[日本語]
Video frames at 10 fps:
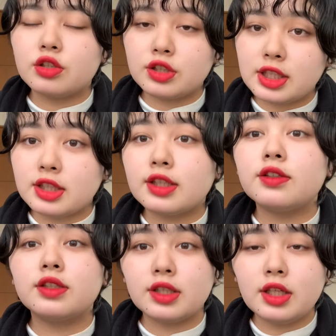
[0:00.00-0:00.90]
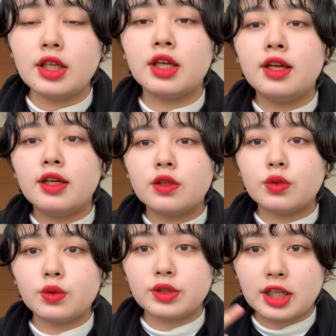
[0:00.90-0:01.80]
聞いた時に、こ
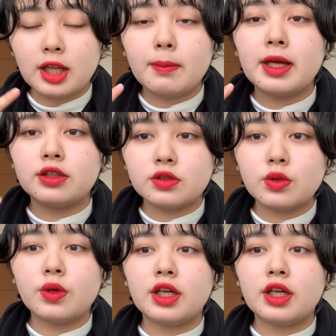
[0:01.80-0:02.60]
の7番と、